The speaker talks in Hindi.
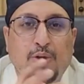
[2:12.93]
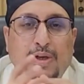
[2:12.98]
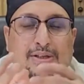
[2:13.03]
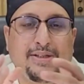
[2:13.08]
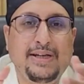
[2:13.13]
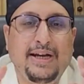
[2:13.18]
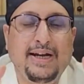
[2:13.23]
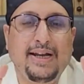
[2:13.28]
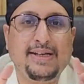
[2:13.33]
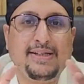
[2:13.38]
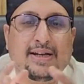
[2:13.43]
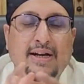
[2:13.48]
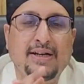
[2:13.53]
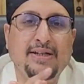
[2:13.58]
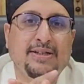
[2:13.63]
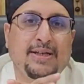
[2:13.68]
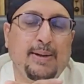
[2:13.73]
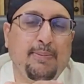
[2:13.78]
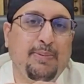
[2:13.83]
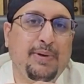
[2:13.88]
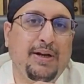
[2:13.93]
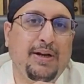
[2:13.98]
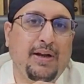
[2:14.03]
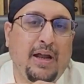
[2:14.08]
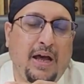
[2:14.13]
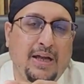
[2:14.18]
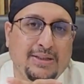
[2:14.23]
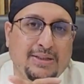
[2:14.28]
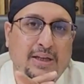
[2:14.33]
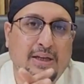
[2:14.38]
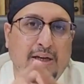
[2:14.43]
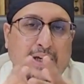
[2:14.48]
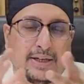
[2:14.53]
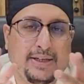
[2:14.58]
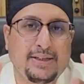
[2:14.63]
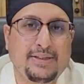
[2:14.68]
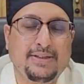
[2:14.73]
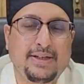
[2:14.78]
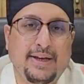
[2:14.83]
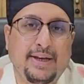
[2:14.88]
तो ये जेड एस आर स्टेपलर आजकल
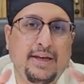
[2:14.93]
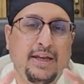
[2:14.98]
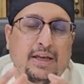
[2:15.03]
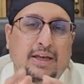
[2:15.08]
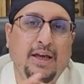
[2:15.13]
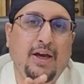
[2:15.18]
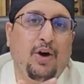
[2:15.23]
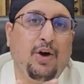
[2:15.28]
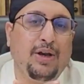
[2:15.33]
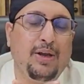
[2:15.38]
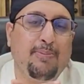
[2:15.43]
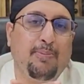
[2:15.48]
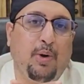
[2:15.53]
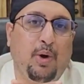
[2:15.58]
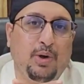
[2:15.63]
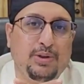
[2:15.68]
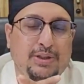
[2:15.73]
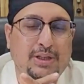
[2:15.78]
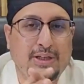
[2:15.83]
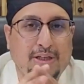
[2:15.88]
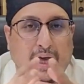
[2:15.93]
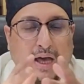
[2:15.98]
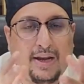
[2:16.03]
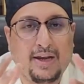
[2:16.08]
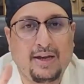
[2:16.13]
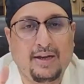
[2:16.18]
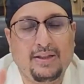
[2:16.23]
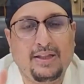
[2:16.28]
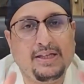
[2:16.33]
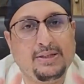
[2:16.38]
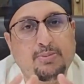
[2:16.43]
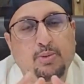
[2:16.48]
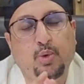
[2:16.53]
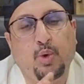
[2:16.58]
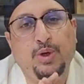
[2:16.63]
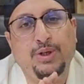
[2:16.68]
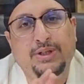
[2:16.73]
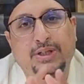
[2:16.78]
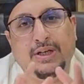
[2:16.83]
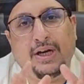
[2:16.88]
लेटेस्ट टेक्निक है और ये बहुत ही कार्यरत है इसमें
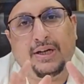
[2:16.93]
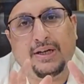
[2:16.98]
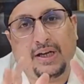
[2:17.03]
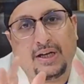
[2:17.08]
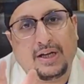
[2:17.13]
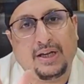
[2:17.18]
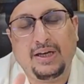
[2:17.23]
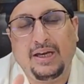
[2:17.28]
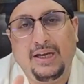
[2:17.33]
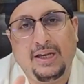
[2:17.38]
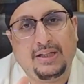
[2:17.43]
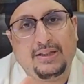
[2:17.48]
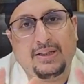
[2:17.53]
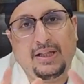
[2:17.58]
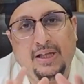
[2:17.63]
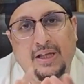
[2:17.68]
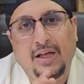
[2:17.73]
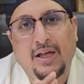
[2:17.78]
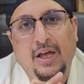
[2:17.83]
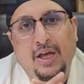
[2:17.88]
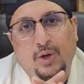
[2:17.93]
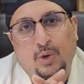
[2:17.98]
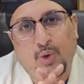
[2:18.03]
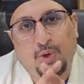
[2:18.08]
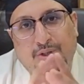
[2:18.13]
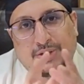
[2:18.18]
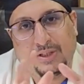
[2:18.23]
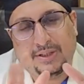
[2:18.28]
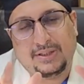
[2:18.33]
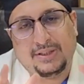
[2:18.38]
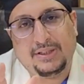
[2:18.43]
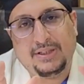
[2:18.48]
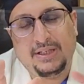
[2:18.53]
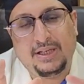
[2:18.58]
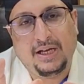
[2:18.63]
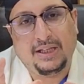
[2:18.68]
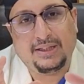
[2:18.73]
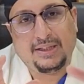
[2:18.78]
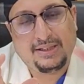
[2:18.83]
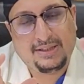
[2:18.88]
कोई चीरा टाका नहीं लगता कोई स्टिचेस
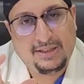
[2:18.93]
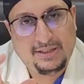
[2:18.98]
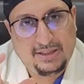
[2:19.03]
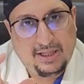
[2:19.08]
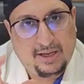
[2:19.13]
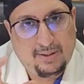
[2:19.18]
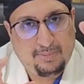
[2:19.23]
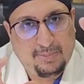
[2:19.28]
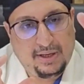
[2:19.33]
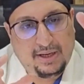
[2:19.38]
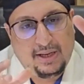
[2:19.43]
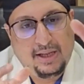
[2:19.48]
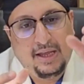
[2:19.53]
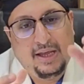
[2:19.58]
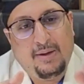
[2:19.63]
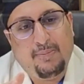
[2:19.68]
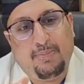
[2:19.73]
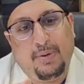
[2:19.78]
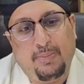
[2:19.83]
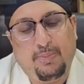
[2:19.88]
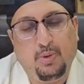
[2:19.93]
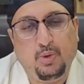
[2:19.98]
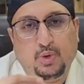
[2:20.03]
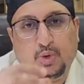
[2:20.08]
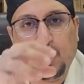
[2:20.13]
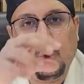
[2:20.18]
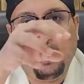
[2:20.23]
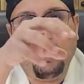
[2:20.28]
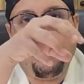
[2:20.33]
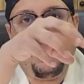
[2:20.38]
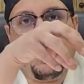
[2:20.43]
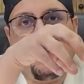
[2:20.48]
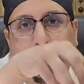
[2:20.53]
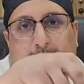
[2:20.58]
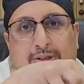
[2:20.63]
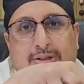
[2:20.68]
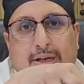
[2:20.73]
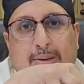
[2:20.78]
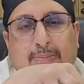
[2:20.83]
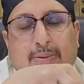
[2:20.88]
नहीं आते सीधा हमने प्रिप्यूज के ऊपर
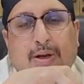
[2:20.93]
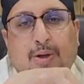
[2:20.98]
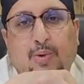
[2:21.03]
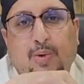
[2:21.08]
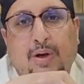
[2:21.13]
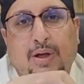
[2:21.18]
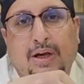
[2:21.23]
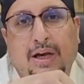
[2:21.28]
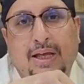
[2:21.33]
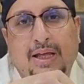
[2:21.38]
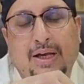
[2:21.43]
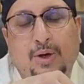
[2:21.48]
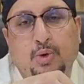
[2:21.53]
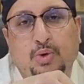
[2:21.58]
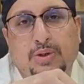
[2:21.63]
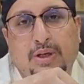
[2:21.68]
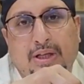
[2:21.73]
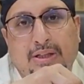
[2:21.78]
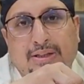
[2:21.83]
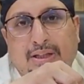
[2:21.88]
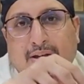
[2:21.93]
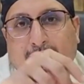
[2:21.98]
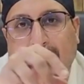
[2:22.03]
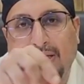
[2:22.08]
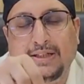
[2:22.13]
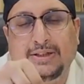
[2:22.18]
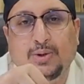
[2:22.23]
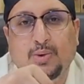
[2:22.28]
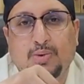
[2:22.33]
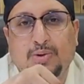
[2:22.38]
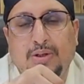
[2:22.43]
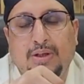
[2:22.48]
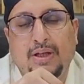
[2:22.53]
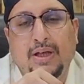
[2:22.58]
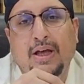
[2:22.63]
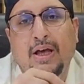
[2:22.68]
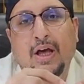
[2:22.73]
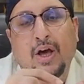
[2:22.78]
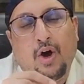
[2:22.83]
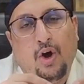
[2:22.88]
हमने स्टेपलर को लगाया उसके अंदर रिंग्स होती
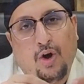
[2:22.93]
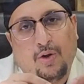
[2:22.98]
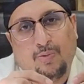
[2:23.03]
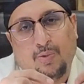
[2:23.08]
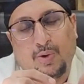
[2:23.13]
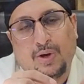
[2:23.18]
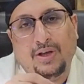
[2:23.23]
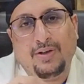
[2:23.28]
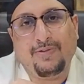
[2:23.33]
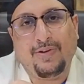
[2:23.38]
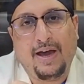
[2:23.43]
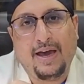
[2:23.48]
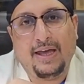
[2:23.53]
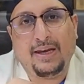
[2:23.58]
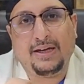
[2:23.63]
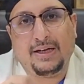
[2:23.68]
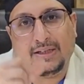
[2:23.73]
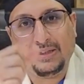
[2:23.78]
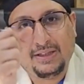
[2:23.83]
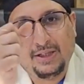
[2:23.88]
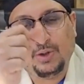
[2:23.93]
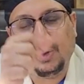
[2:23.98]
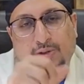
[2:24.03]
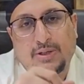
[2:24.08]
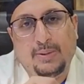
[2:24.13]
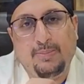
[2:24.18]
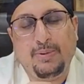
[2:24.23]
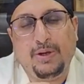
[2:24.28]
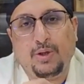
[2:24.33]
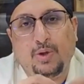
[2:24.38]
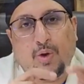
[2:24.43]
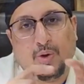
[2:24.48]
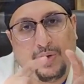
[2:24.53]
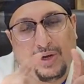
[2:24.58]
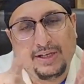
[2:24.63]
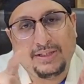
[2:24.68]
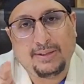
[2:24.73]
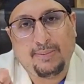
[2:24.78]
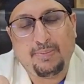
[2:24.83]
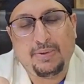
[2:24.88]
हैं और वो रिंग फायर करते हैं स्टेपलर को
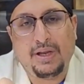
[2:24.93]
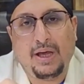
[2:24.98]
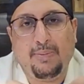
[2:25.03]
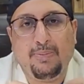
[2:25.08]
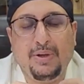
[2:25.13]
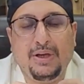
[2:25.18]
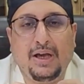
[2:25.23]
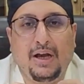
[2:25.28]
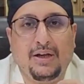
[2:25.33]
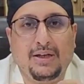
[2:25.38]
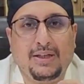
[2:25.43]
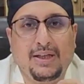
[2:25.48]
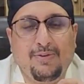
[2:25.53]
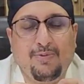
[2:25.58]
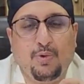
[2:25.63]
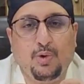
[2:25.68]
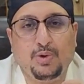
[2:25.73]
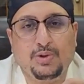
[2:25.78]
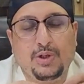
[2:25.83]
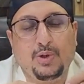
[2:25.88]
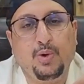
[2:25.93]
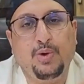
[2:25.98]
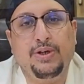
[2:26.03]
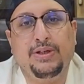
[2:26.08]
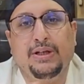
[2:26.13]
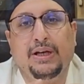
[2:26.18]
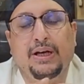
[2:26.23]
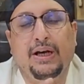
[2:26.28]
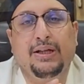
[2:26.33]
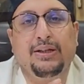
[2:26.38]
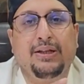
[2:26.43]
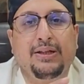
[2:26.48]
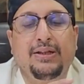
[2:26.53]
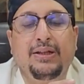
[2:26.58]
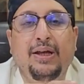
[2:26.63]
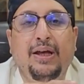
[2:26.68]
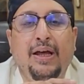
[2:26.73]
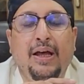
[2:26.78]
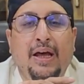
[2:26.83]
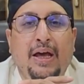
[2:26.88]
रिंग्स अपने आप ही काट के फोर्स के को नीचे लगा
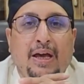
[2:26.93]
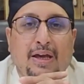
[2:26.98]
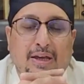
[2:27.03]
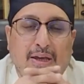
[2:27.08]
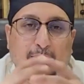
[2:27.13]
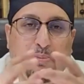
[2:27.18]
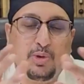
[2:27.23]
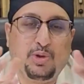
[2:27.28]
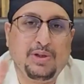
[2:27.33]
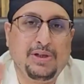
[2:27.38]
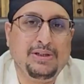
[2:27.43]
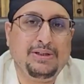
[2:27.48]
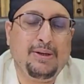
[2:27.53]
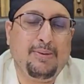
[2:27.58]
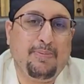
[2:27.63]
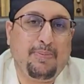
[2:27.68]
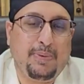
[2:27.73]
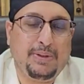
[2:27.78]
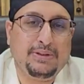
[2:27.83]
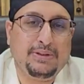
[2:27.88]
देती है ये मुश्किल से